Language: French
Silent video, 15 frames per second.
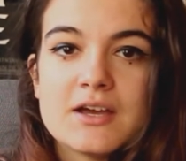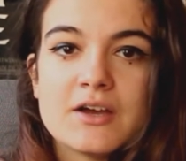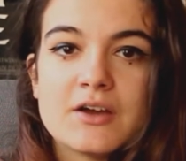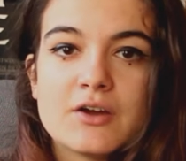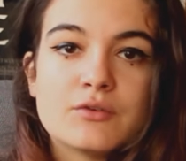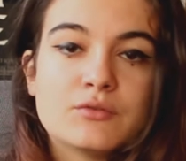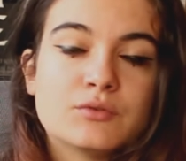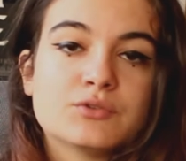
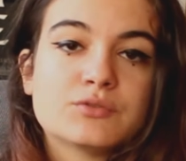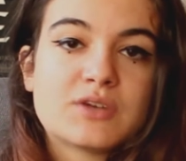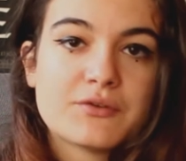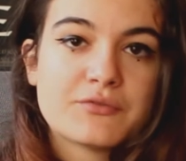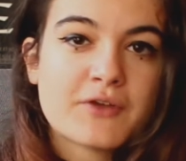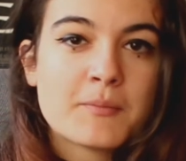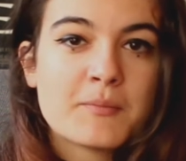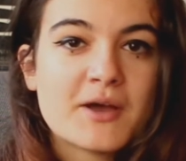ou en tout cas
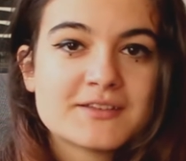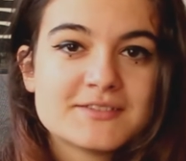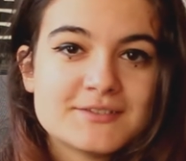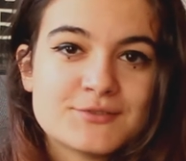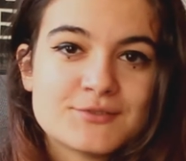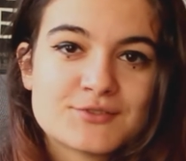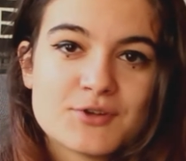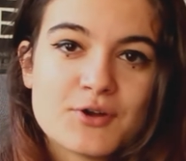faire partie
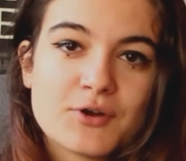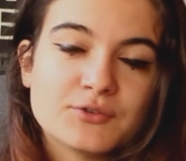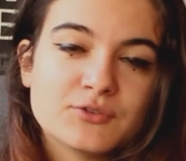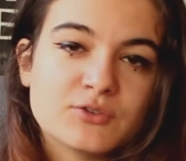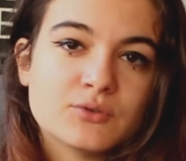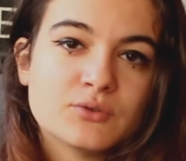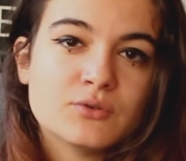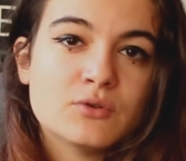du genre de